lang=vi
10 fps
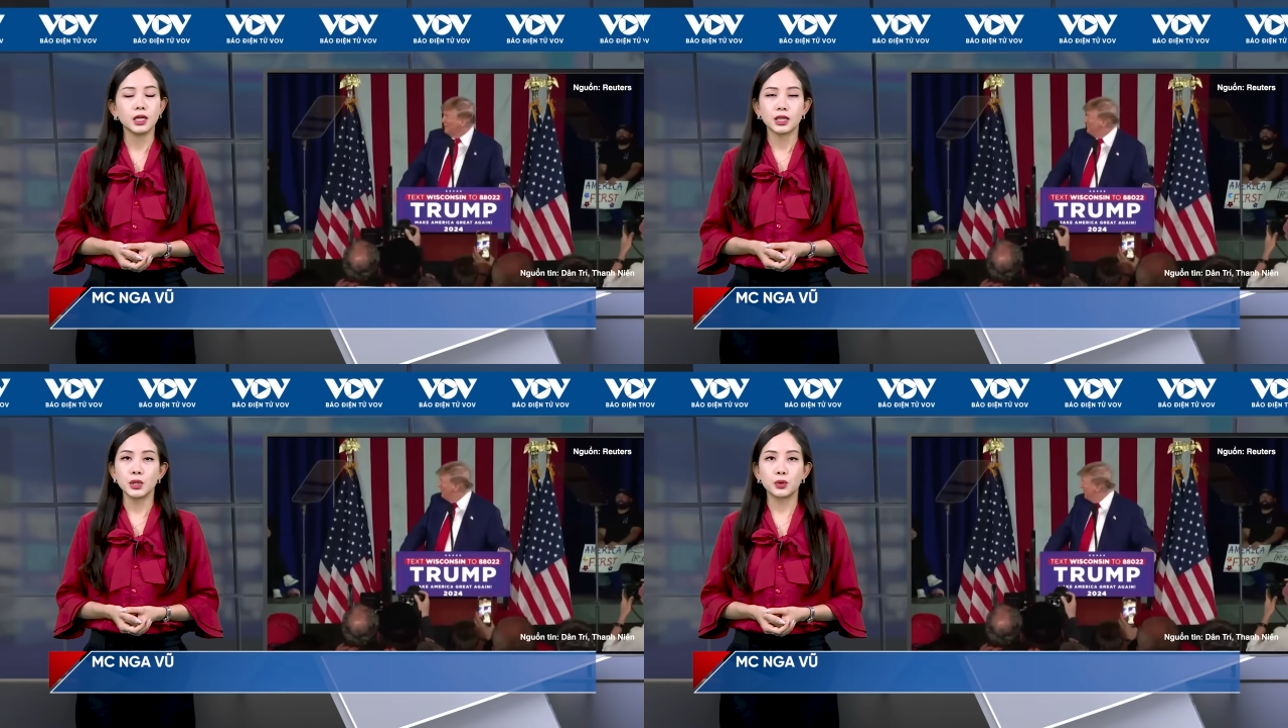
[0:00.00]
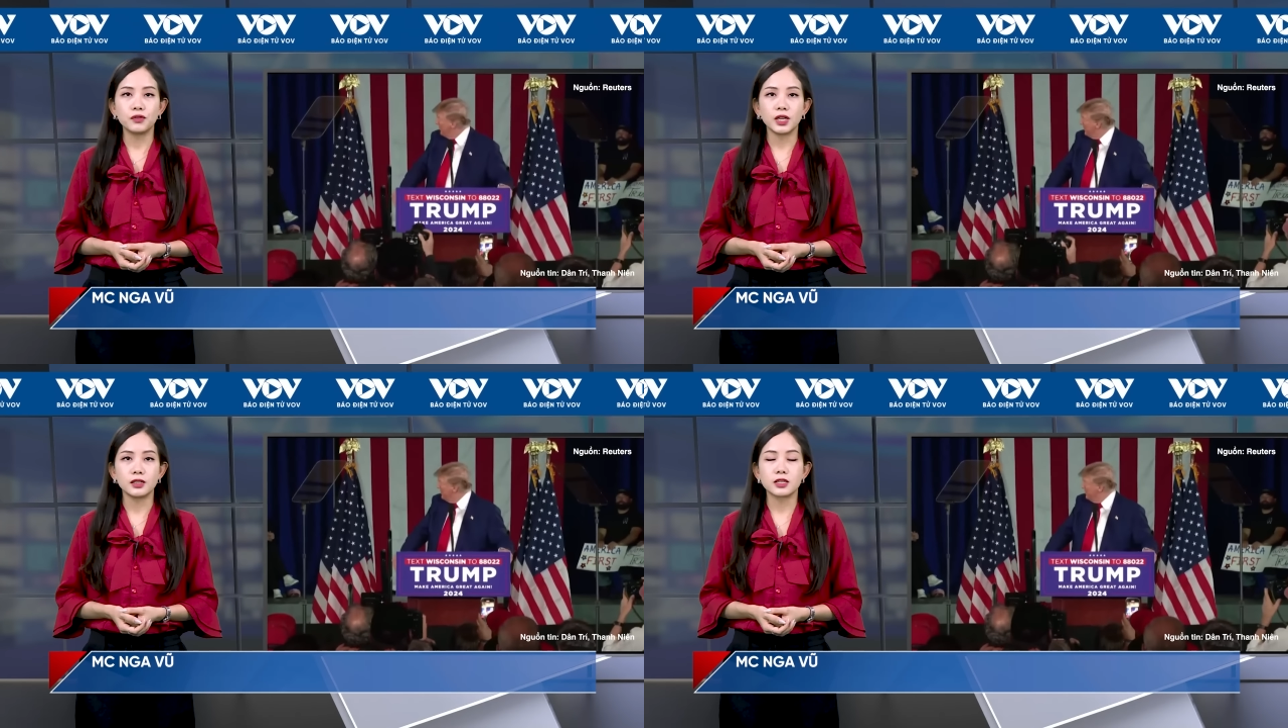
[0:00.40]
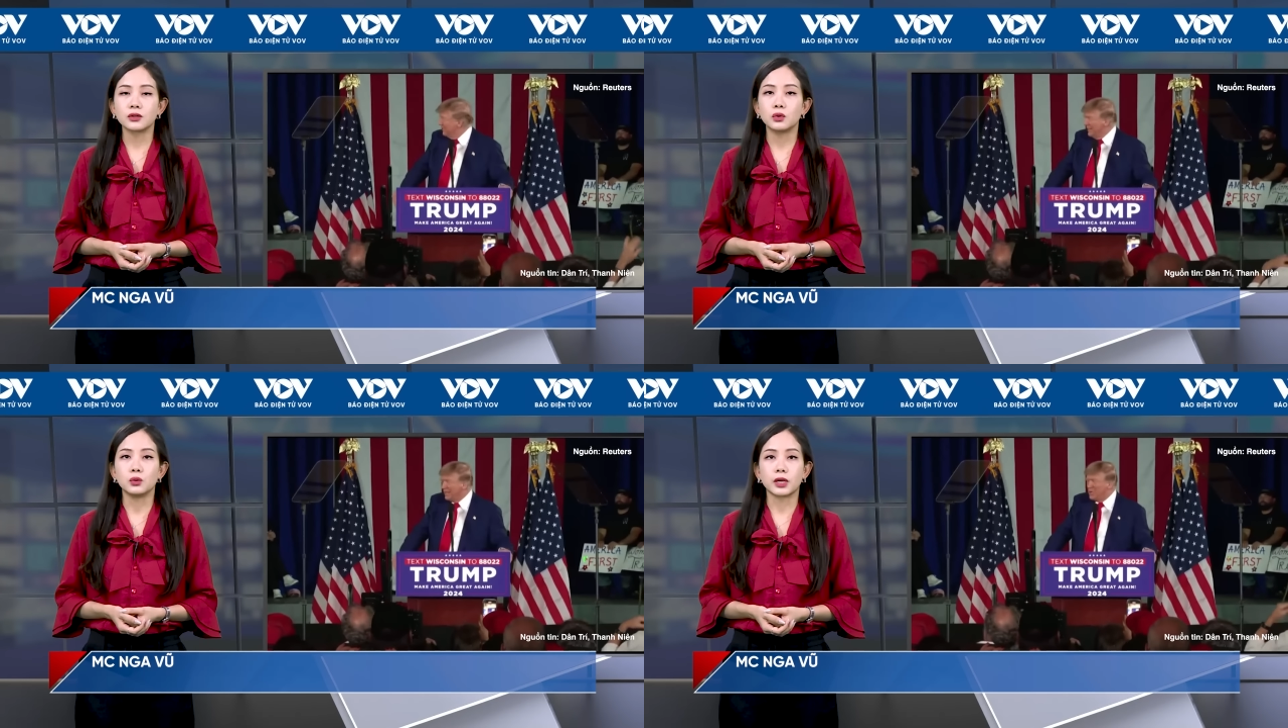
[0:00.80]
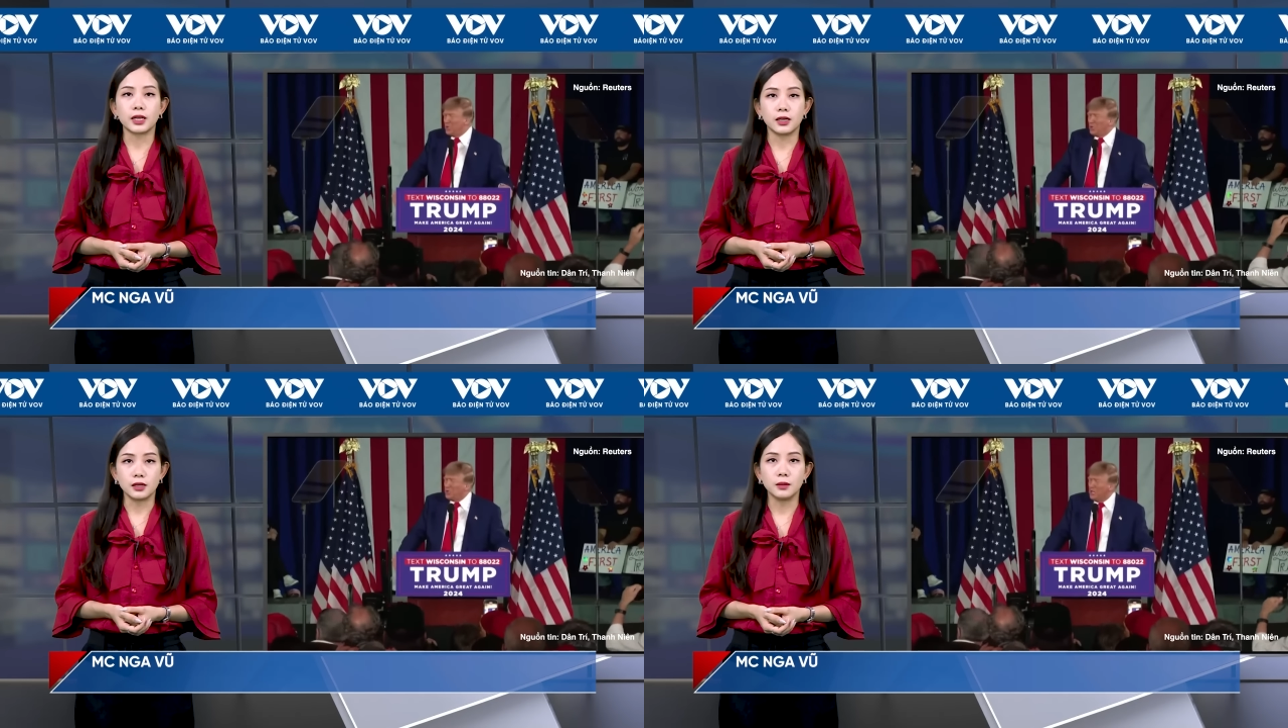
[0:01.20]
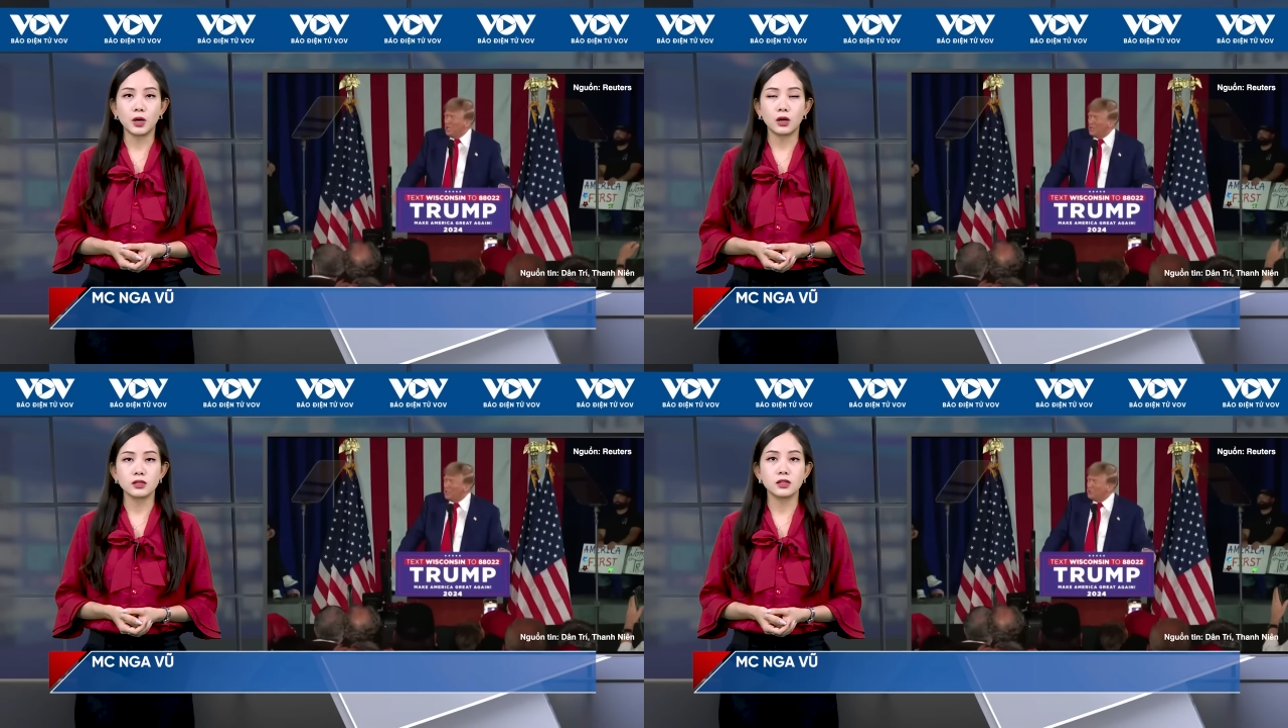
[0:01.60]
Thưa quý vị, tranh thủ ngày nghỉ hiếm
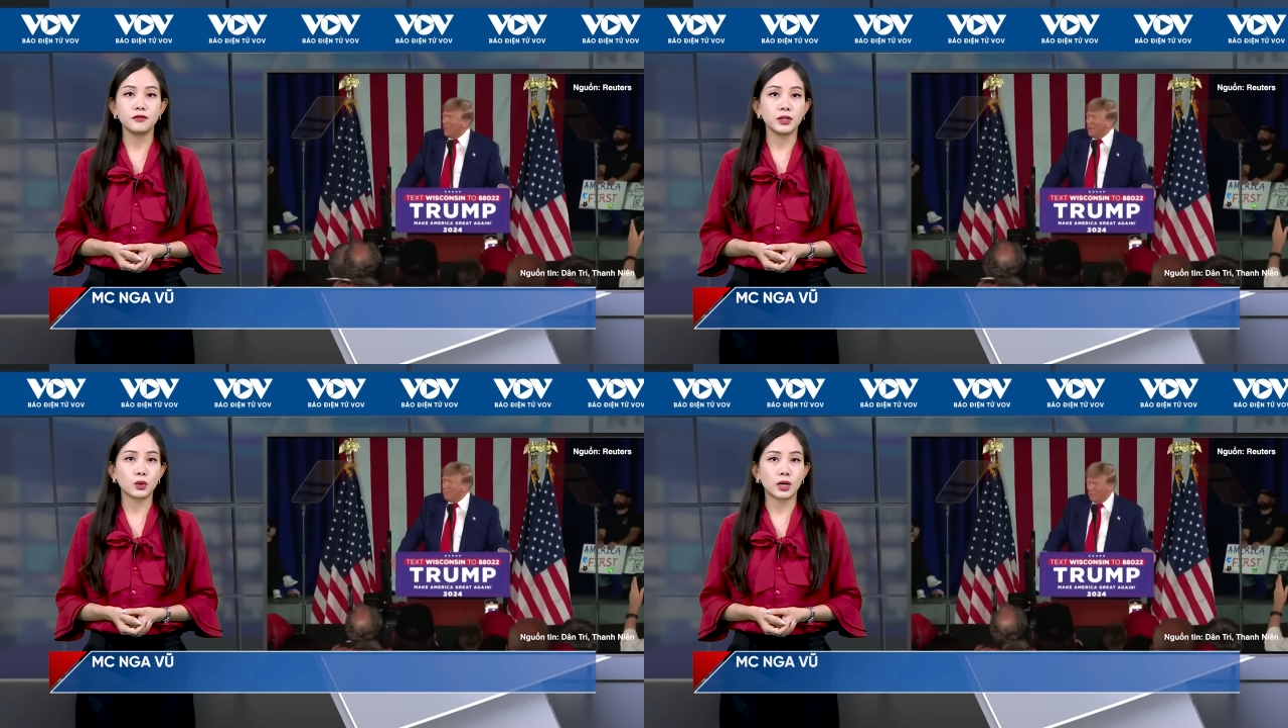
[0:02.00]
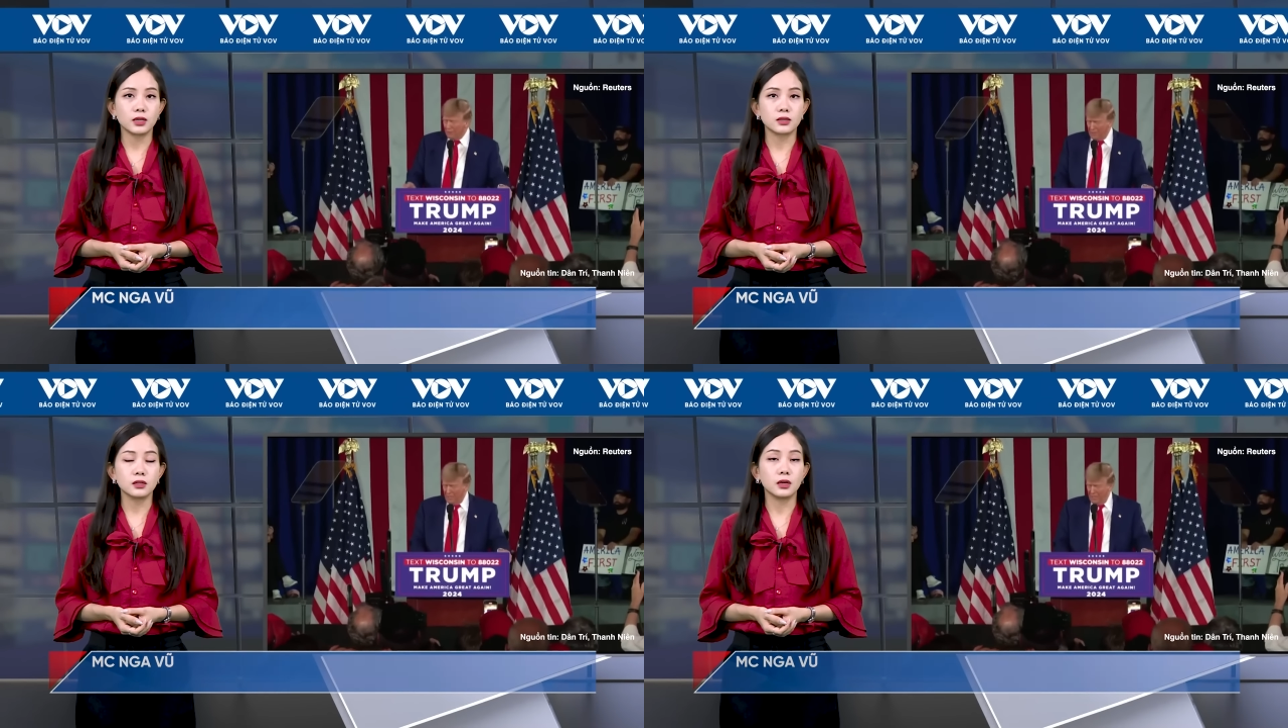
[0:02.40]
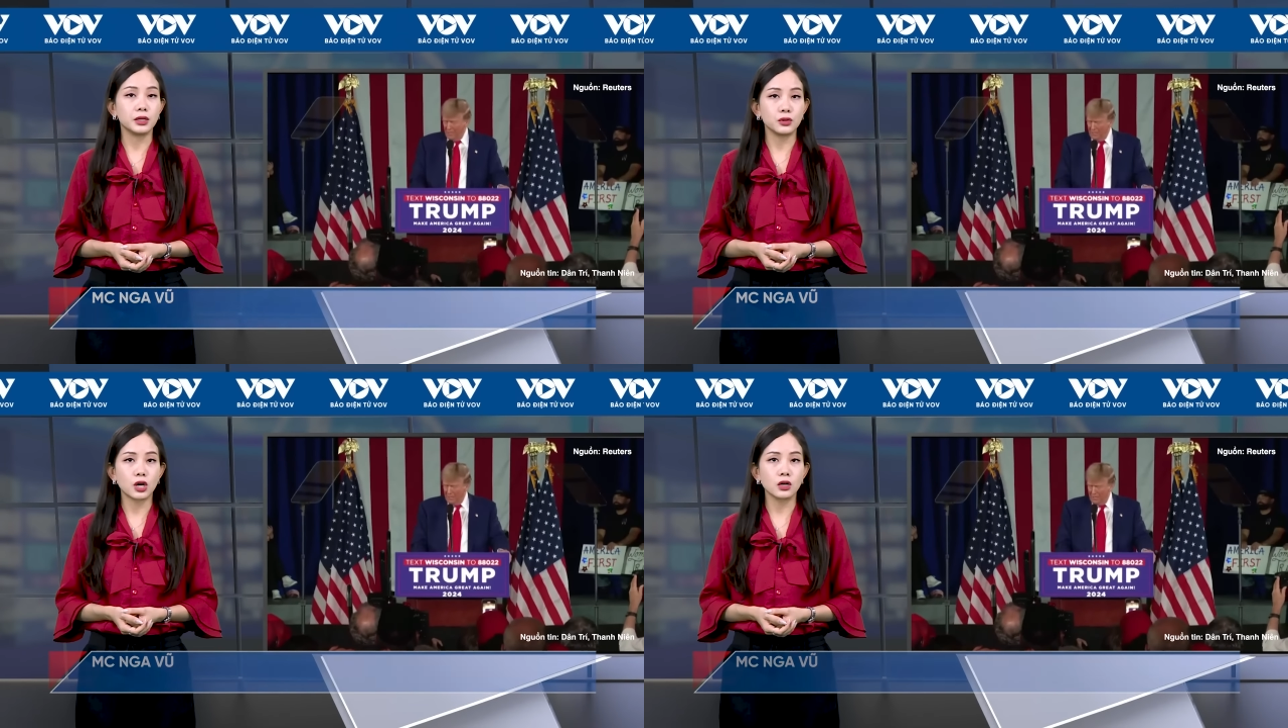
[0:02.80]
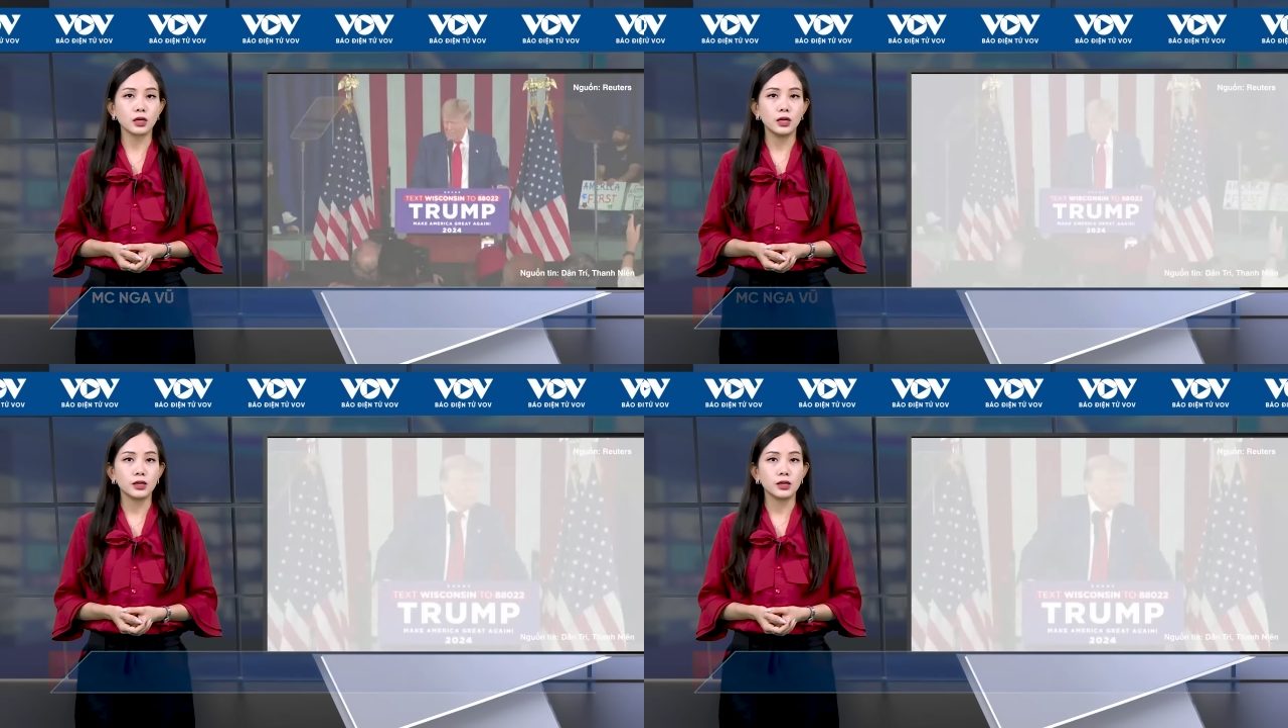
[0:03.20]
hoi giữa phiên tòa hình sự ở New York,